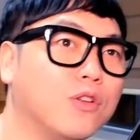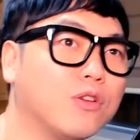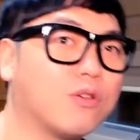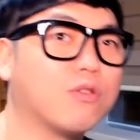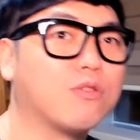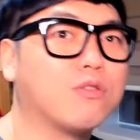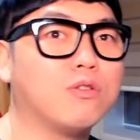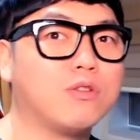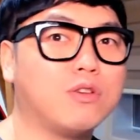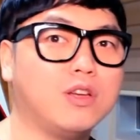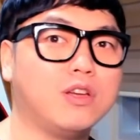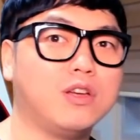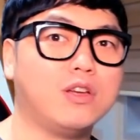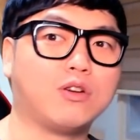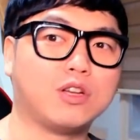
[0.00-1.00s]
그래서
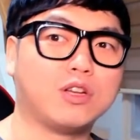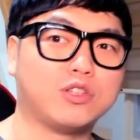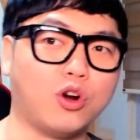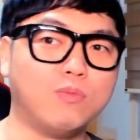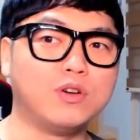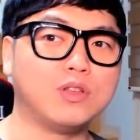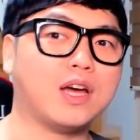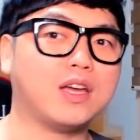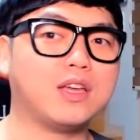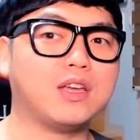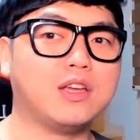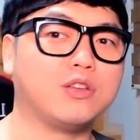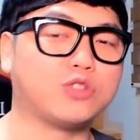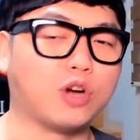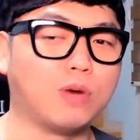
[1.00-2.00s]
이, 이렇게 젊은
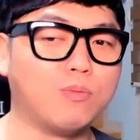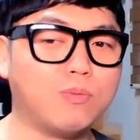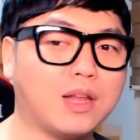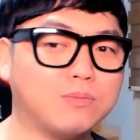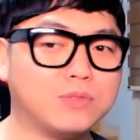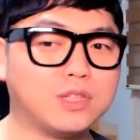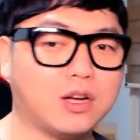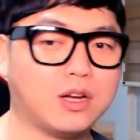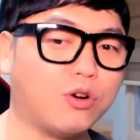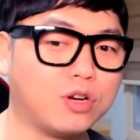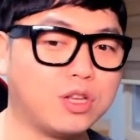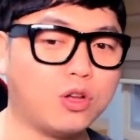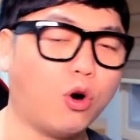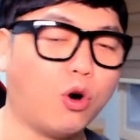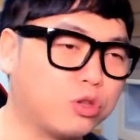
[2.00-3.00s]
아이, 젊은 남자,
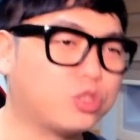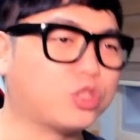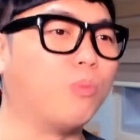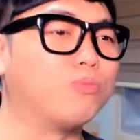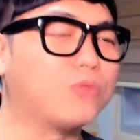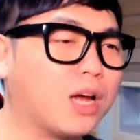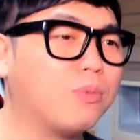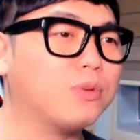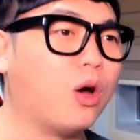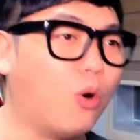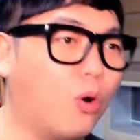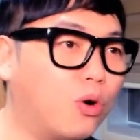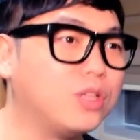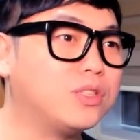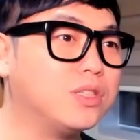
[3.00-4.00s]
어린 어, 젊다기보다
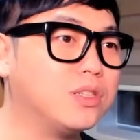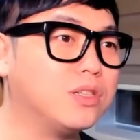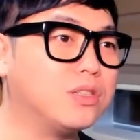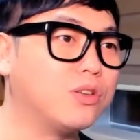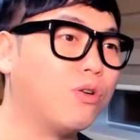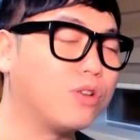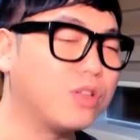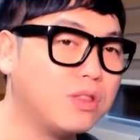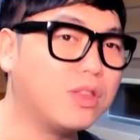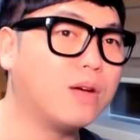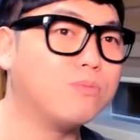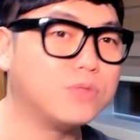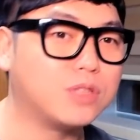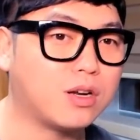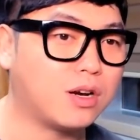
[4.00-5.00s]
어리지, 그죠? 어린
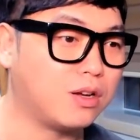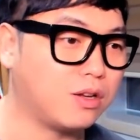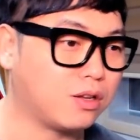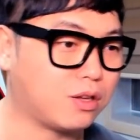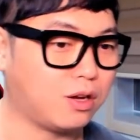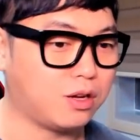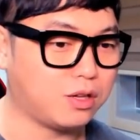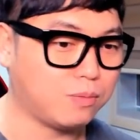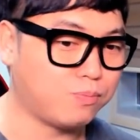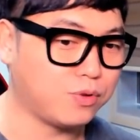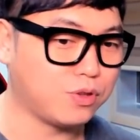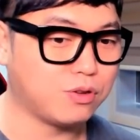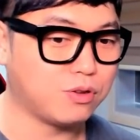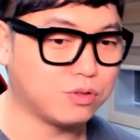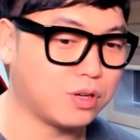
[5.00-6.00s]
남자랑 이게
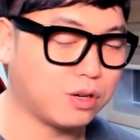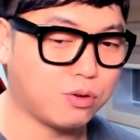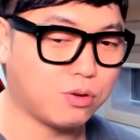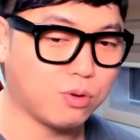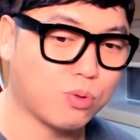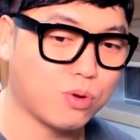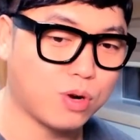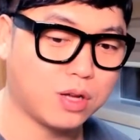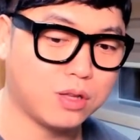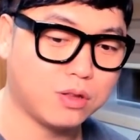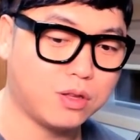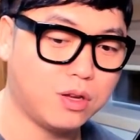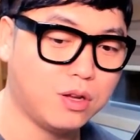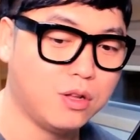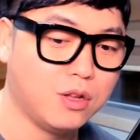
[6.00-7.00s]
이쁜 여자가 결혼을
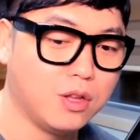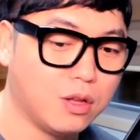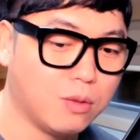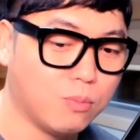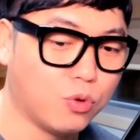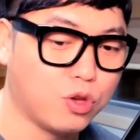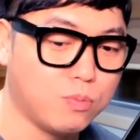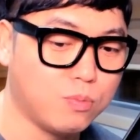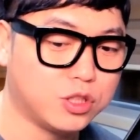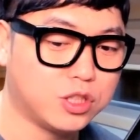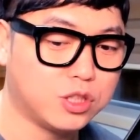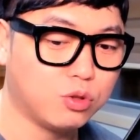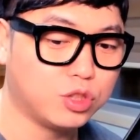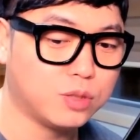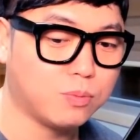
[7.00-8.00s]
하는데, 뭐 이미
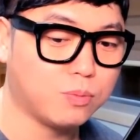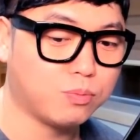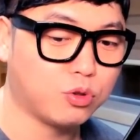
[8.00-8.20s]
신혼집도